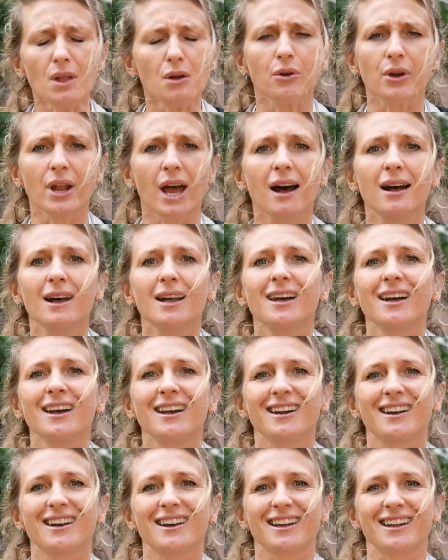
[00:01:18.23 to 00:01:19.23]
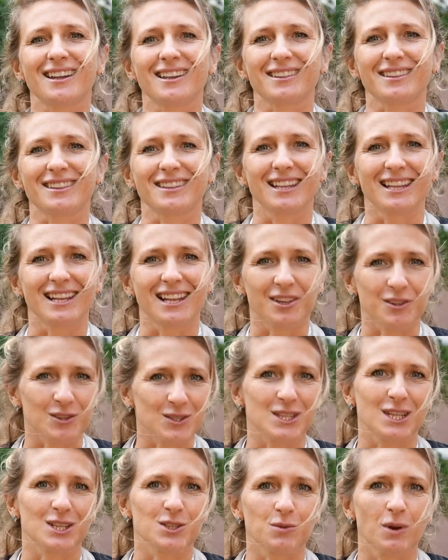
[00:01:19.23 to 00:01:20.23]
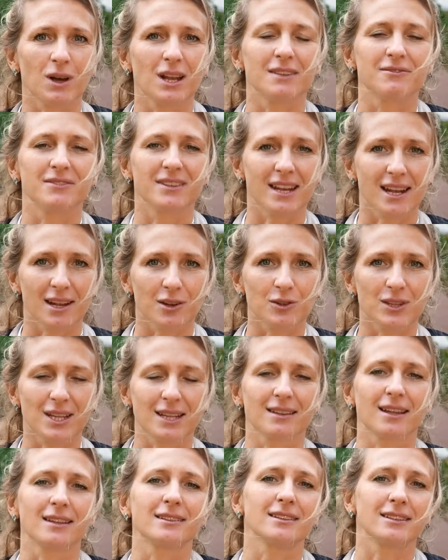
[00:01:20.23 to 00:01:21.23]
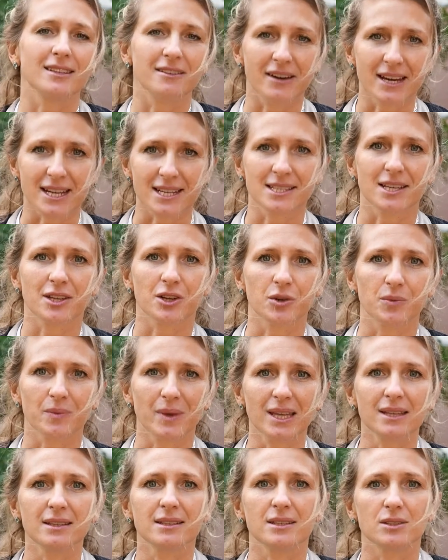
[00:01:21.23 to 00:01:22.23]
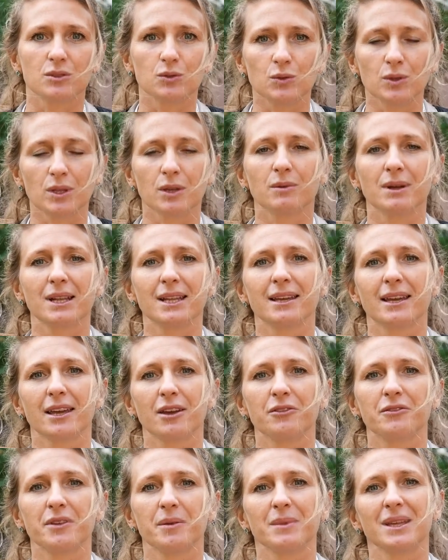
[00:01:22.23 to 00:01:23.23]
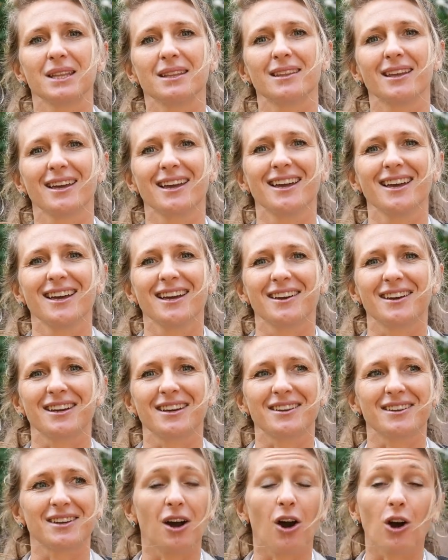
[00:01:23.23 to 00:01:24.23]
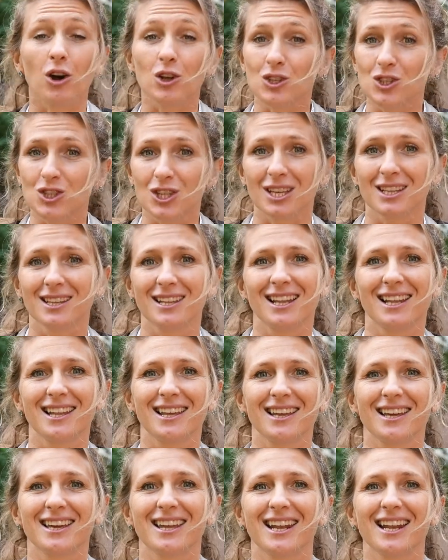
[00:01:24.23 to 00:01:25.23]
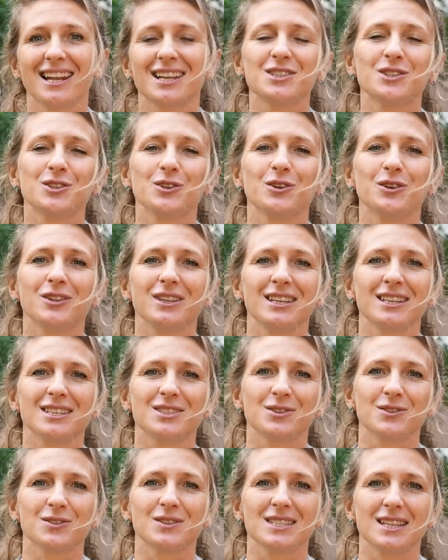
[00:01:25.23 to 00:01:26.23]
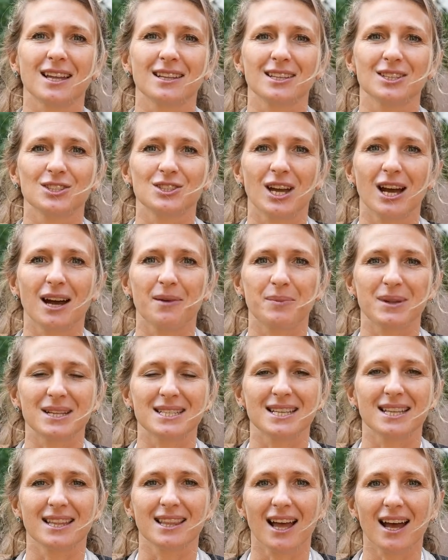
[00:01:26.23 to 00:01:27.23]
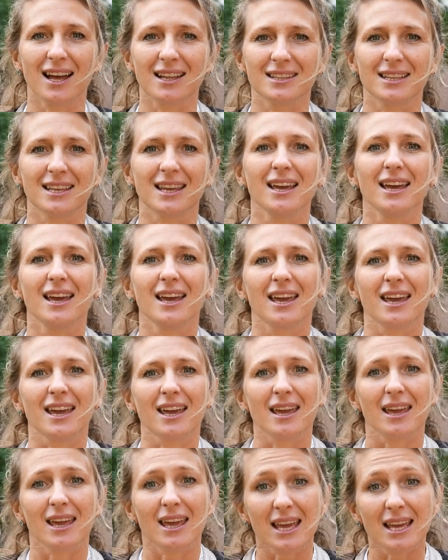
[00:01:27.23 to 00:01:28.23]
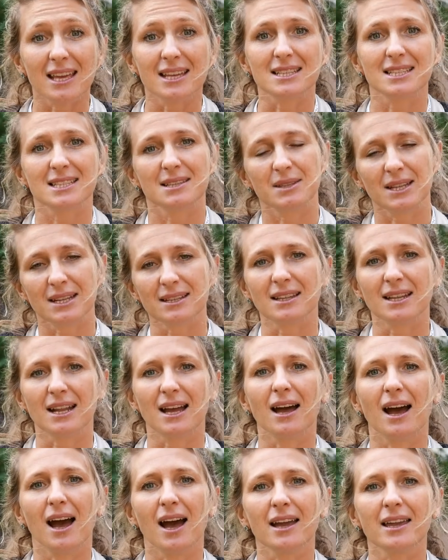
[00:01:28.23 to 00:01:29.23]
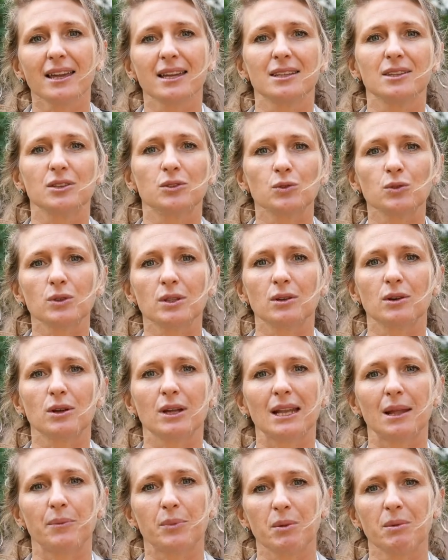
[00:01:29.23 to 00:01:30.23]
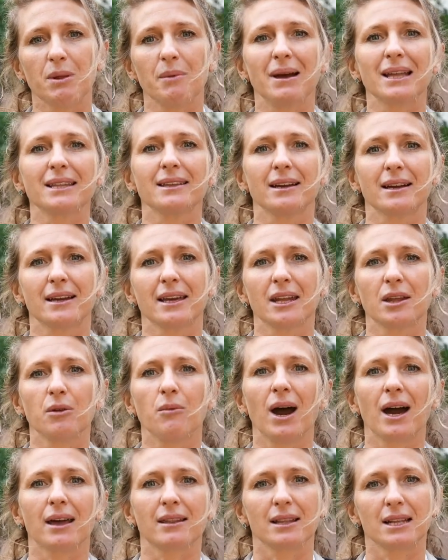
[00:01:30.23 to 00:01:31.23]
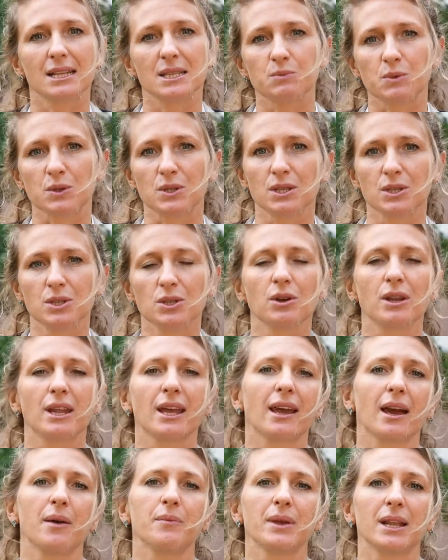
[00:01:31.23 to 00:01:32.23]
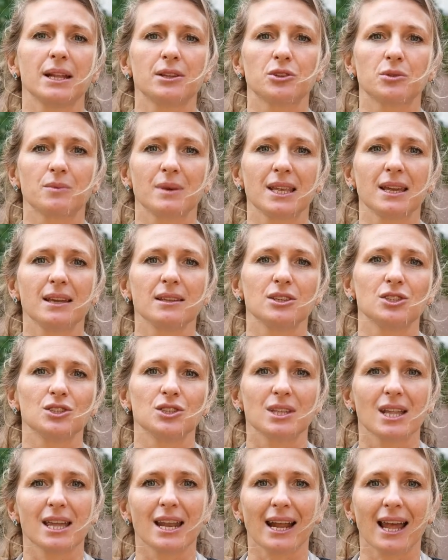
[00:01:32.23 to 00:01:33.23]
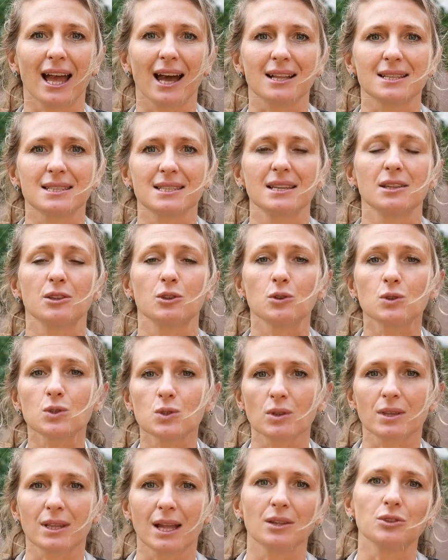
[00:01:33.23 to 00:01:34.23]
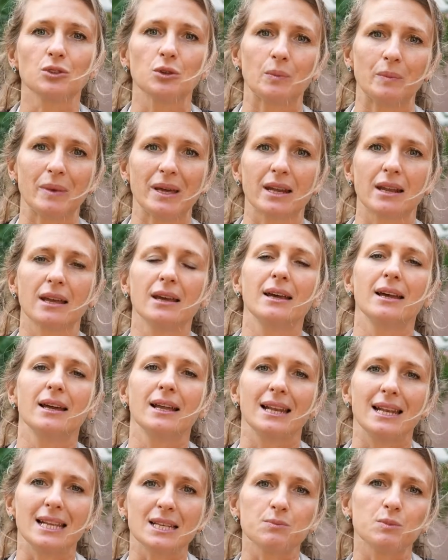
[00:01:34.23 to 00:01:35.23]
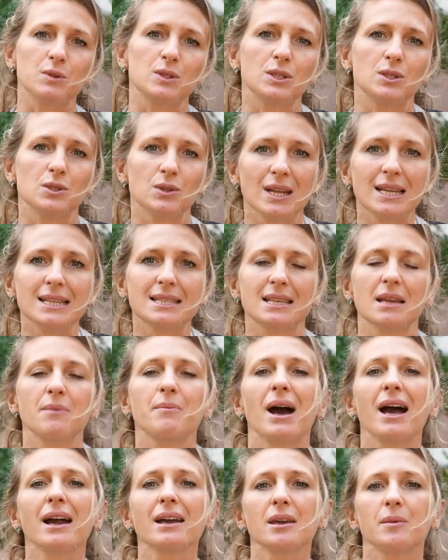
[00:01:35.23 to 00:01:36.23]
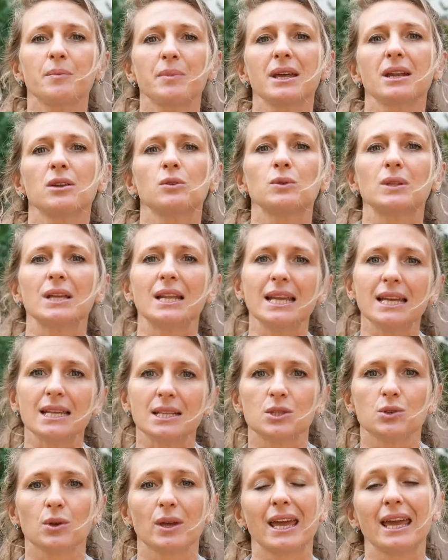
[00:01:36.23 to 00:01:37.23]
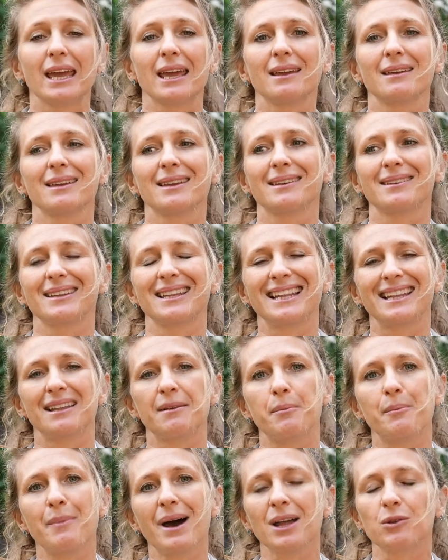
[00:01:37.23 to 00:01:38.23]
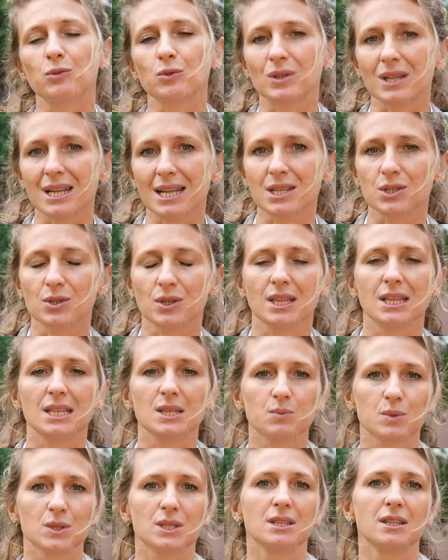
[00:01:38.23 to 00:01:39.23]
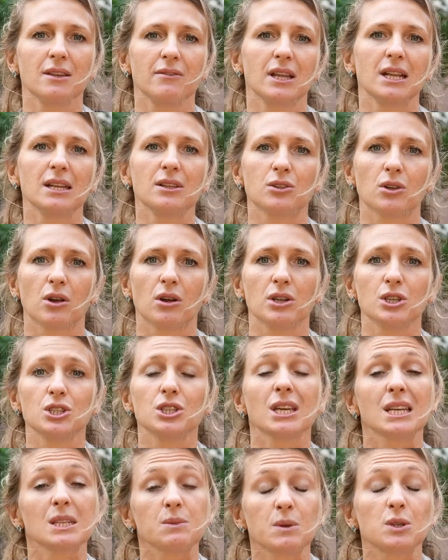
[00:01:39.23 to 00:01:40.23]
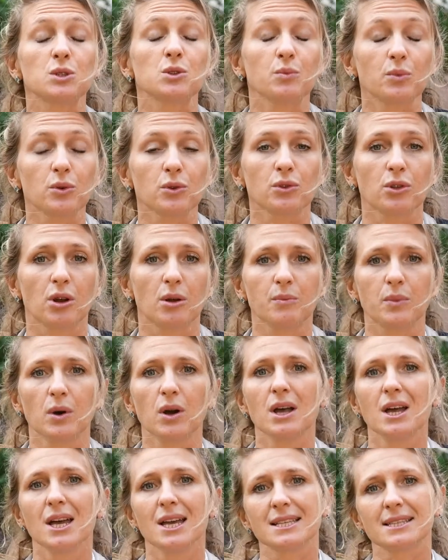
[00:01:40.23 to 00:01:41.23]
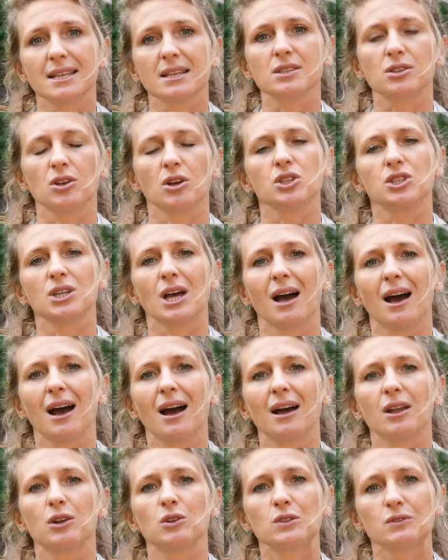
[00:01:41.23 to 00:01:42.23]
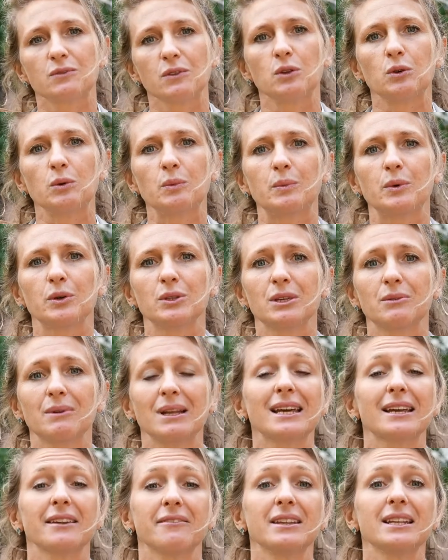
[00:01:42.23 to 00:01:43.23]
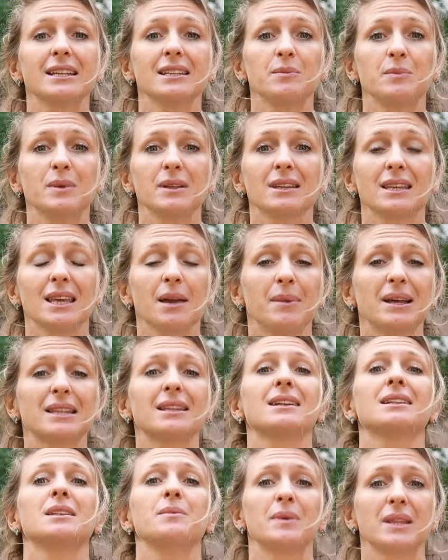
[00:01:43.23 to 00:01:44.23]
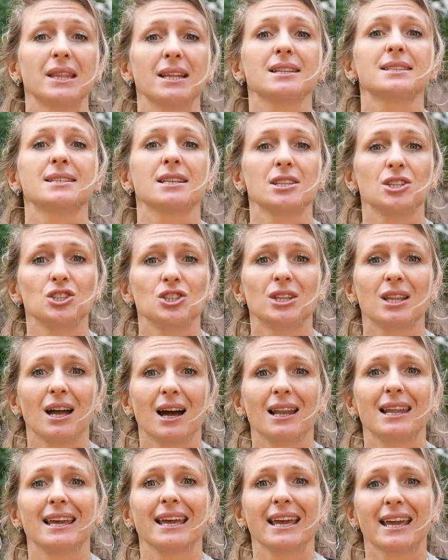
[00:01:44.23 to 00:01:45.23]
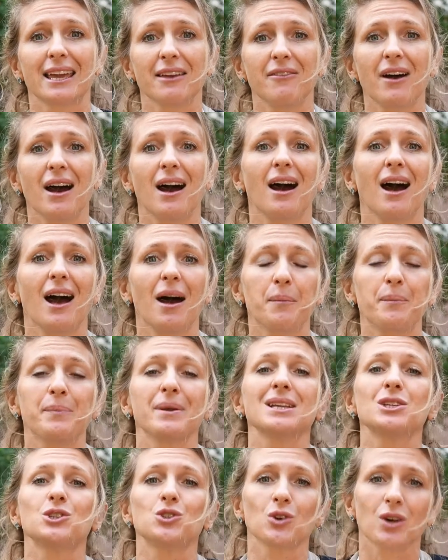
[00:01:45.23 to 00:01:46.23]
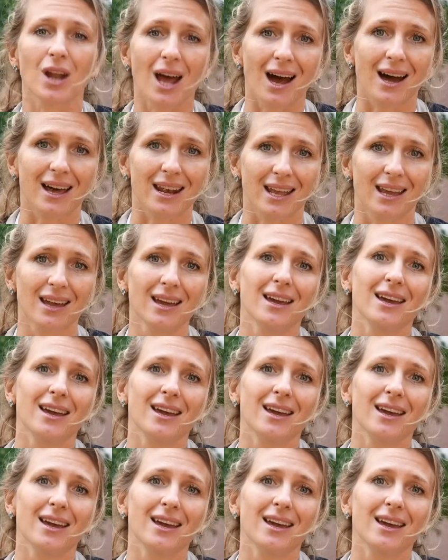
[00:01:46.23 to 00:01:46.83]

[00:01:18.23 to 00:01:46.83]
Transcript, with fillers: Ora eh, nella nostra scuola verranno trattati diversi argomenti, tutti quelli che ovviamente eh, oggi nelle relazioni sono stati già presentati eh, e si tratterà anche di tutta la problematica che riguarda l'esposizione ai campi elettromagnetici dei ragazzi, non soltanto per l'esposizione in sé ma anche per l'utilizzo e eh, il malutilizzo di dispositivi elettronici che spesso purtroppo si associa allo sviluppo di quella che viene dip- chiamata la dipendenza digitale e che va a peggiorare